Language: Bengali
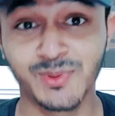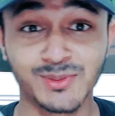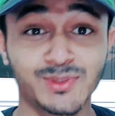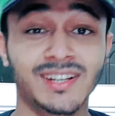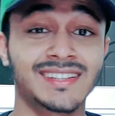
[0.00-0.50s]

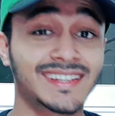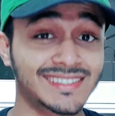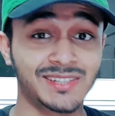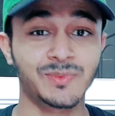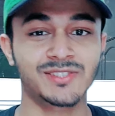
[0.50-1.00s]
বন্ধুরা
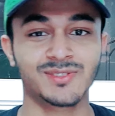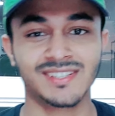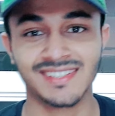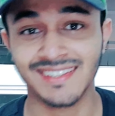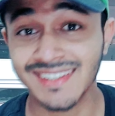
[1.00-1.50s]
দেখতেই পাচ্ছ
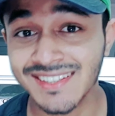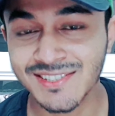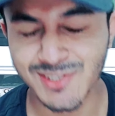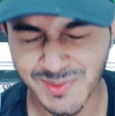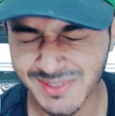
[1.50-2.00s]
আজকে কি
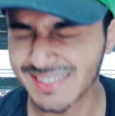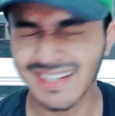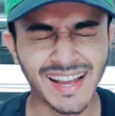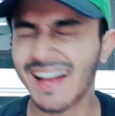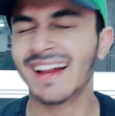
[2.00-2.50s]

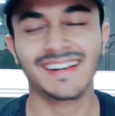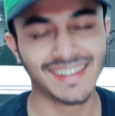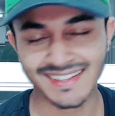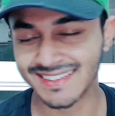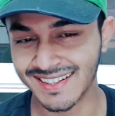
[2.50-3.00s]
চমৎকার
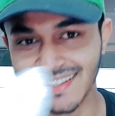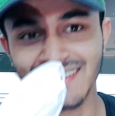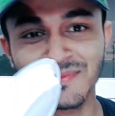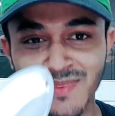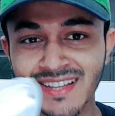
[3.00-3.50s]
একটা
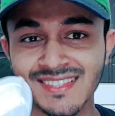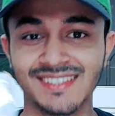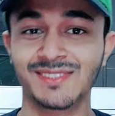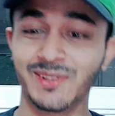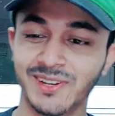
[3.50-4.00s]
মাস্ক
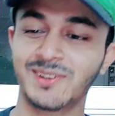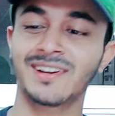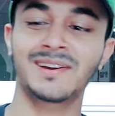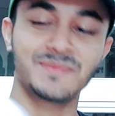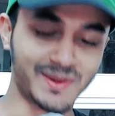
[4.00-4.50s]
তৈরি
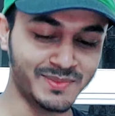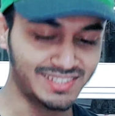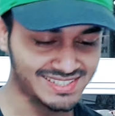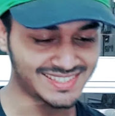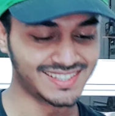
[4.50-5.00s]
করলাম আমি
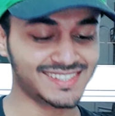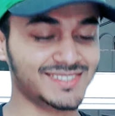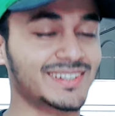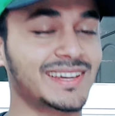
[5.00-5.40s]
নিজে সো